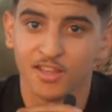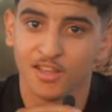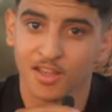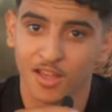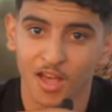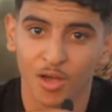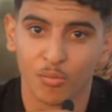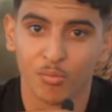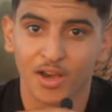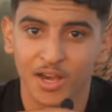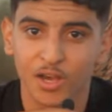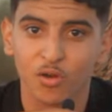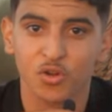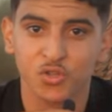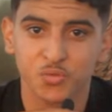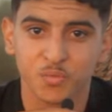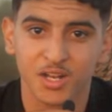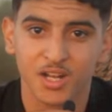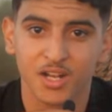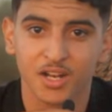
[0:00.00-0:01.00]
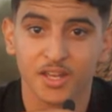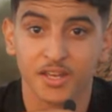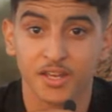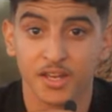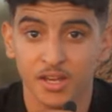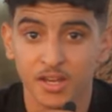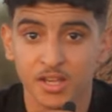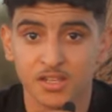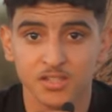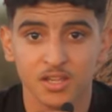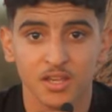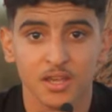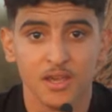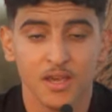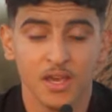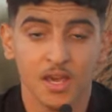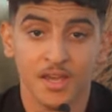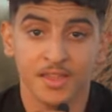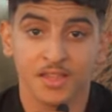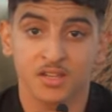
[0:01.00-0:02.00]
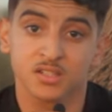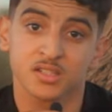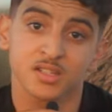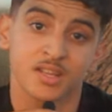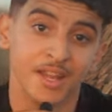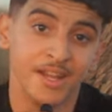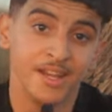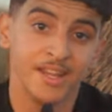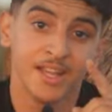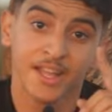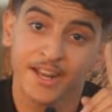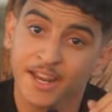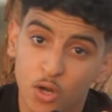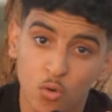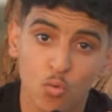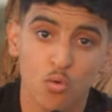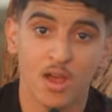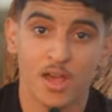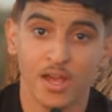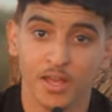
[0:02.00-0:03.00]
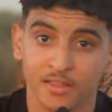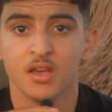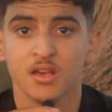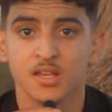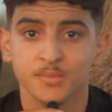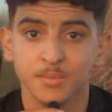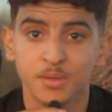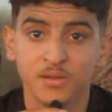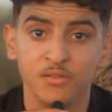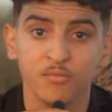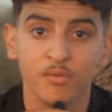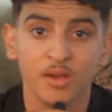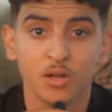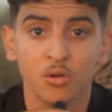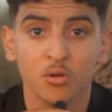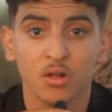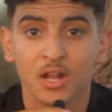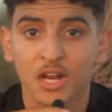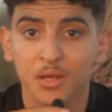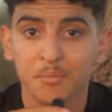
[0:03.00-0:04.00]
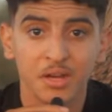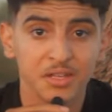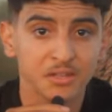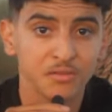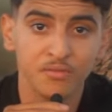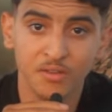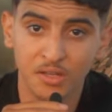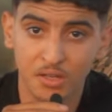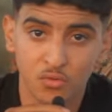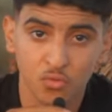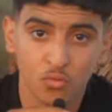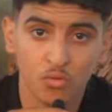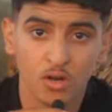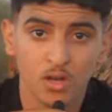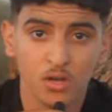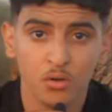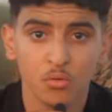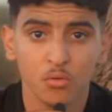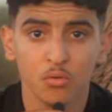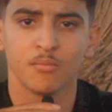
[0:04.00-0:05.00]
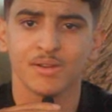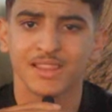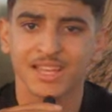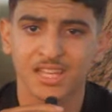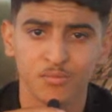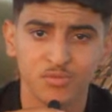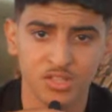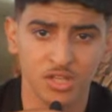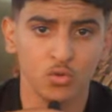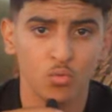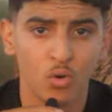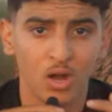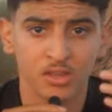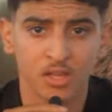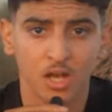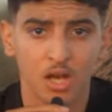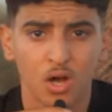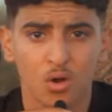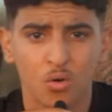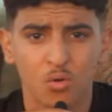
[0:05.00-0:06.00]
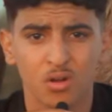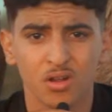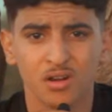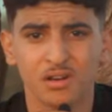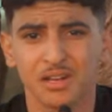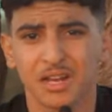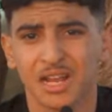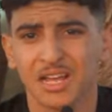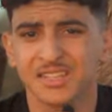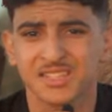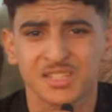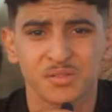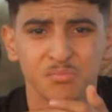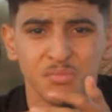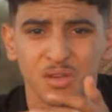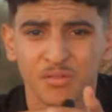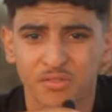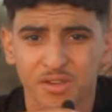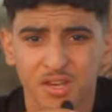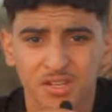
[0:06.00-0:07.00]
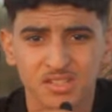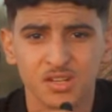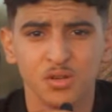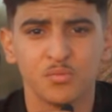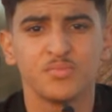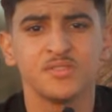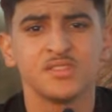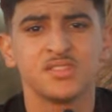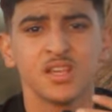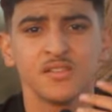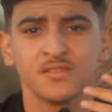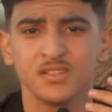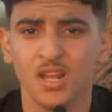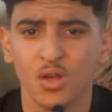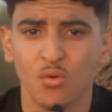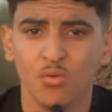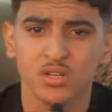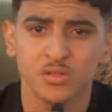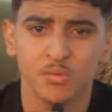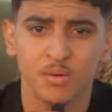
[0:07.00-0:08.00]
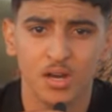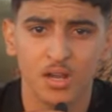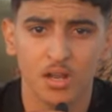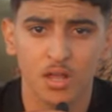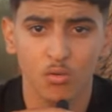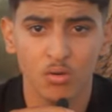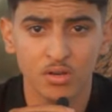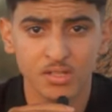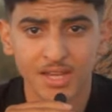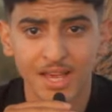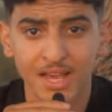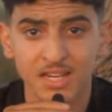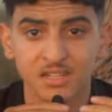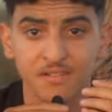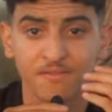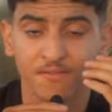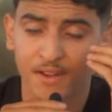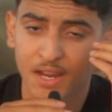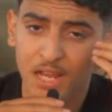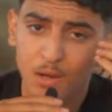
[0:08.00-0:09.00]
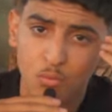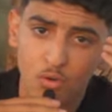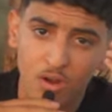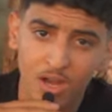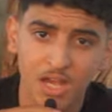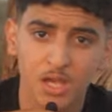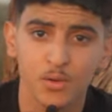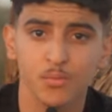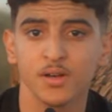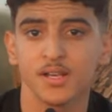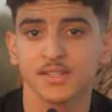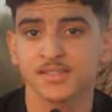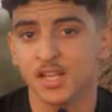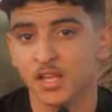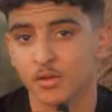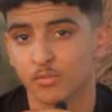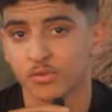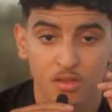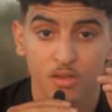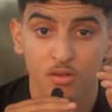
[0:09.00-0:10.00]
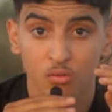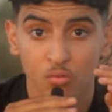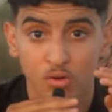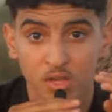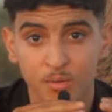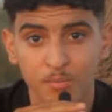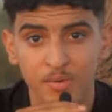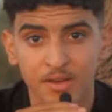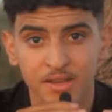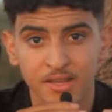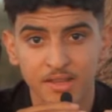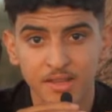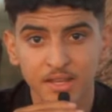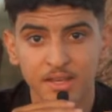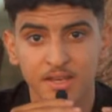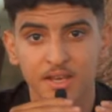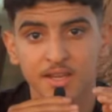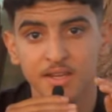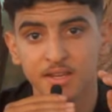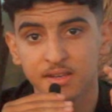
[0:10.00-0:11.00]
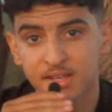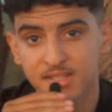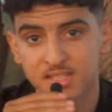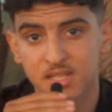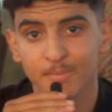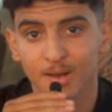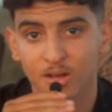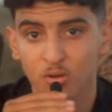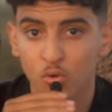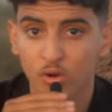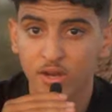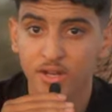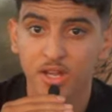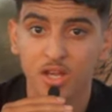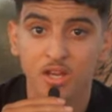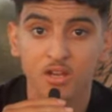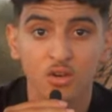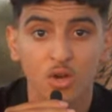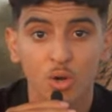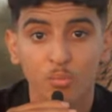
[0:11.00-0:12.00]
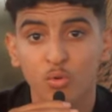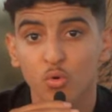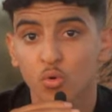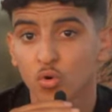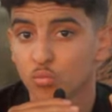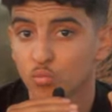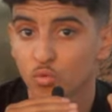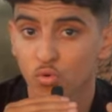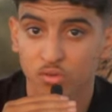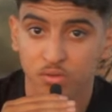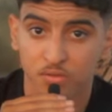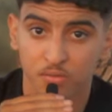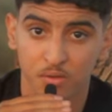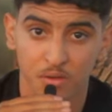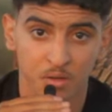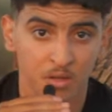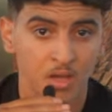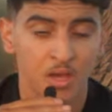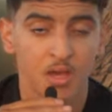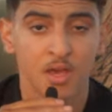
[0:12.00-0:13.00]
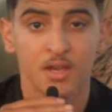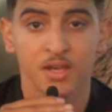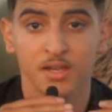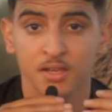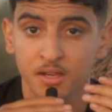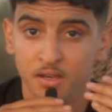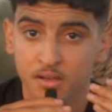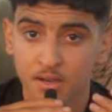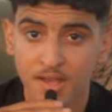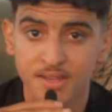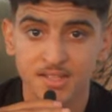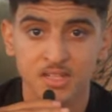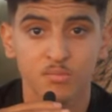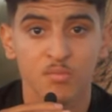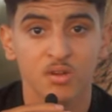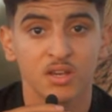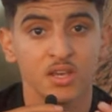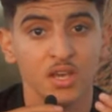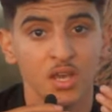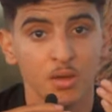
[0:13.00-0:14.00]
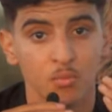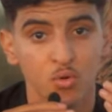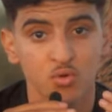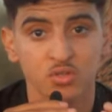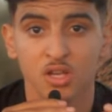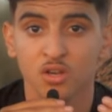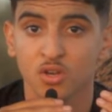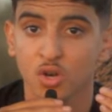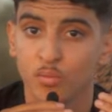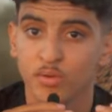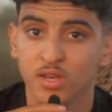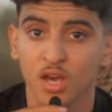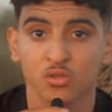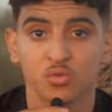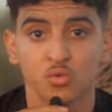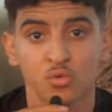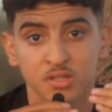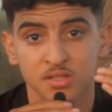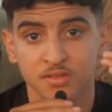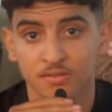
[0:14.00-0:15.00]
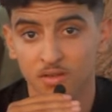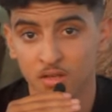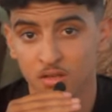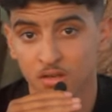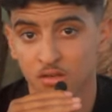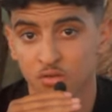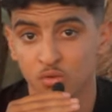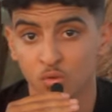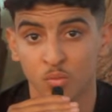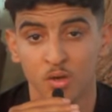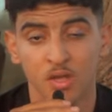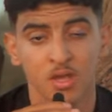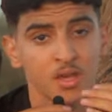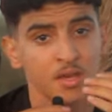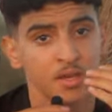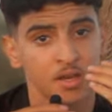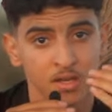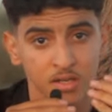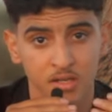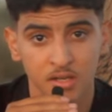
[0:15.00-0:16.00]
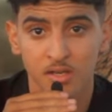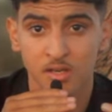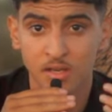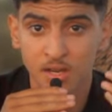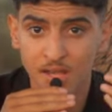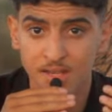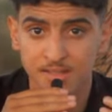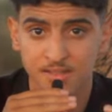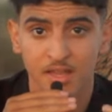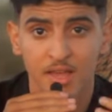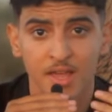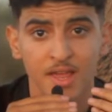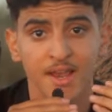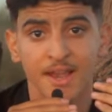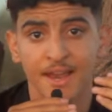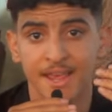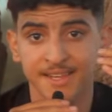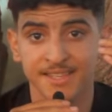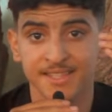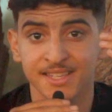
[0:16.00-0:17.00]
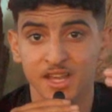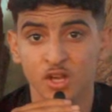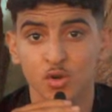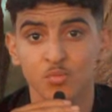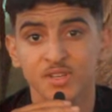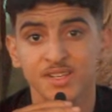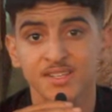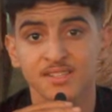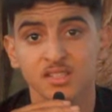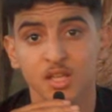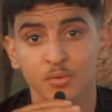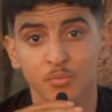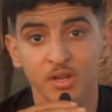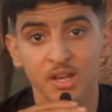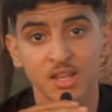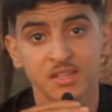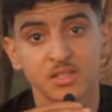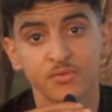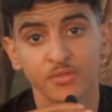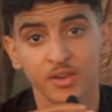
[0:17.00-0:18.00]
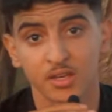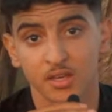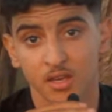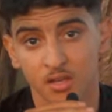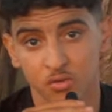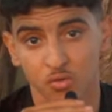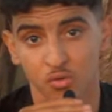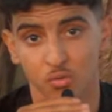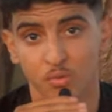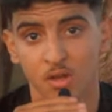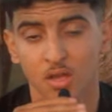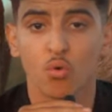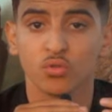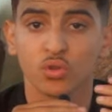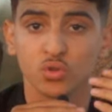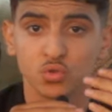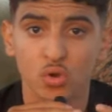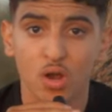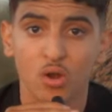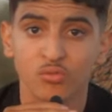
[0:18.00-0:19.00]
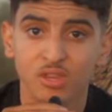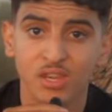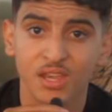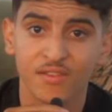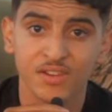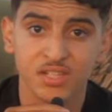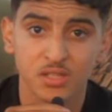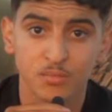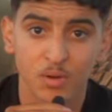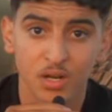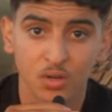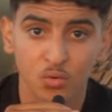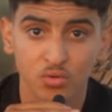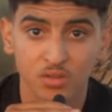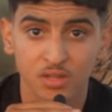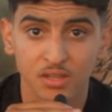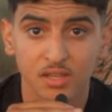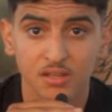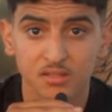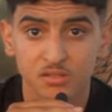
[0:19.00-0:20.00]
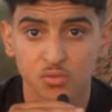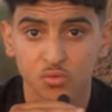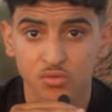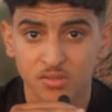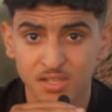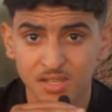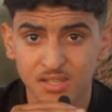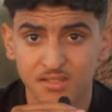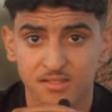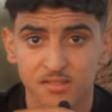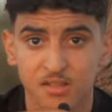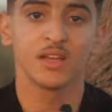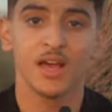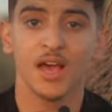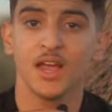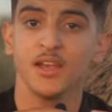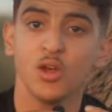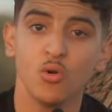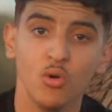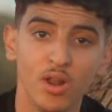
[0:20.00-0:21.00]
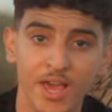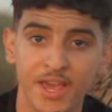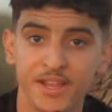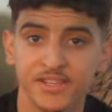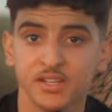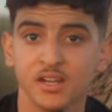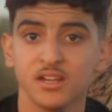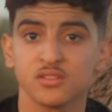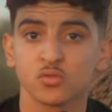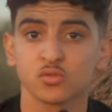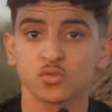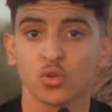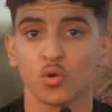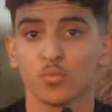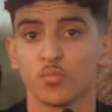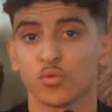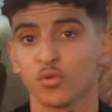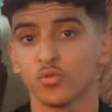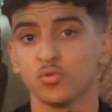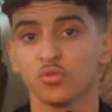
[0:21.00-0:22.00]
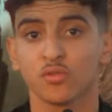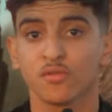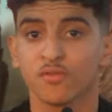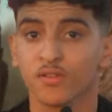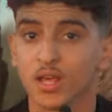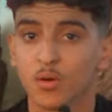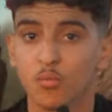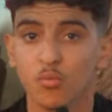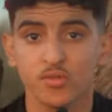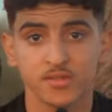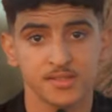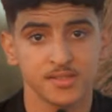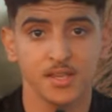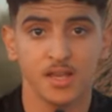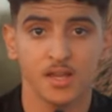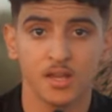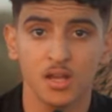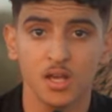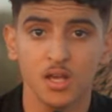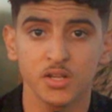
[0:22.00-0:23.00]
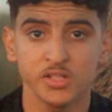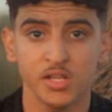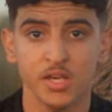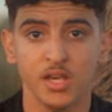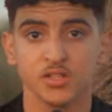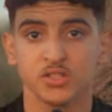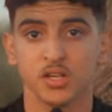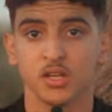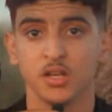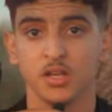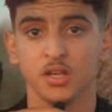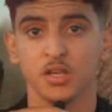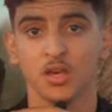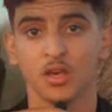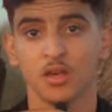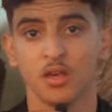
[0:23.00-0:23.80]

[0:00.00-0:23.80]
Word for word: اه باغي يخرج من القرايه علاش حيتاش طلع ليه ريل واحد تسمح فيه بان القرايه ما غادي تنفعك في والو ما تخدمش عند واحد اخر غتسمى فاشل بزاف ديال الحوايج بحال هكا شي حاجه فريمون خايبه اصاحبي وكما قلت لك كاين ناس اللي مخلوقين انهم يكونوا موظفين كاينين الناس اللي ما كيحملوش انهم ياخذوا ريسك في حياتهم كاينين الناس اللي عايزه عليهم ديك ستابيليتي في حياتهم ونرجعوا عاوتاني كيفاش تماركو انت داك السكسيس انه الحياه ديال لي زونتربرونور فريمون ساهله شي حاجه اللي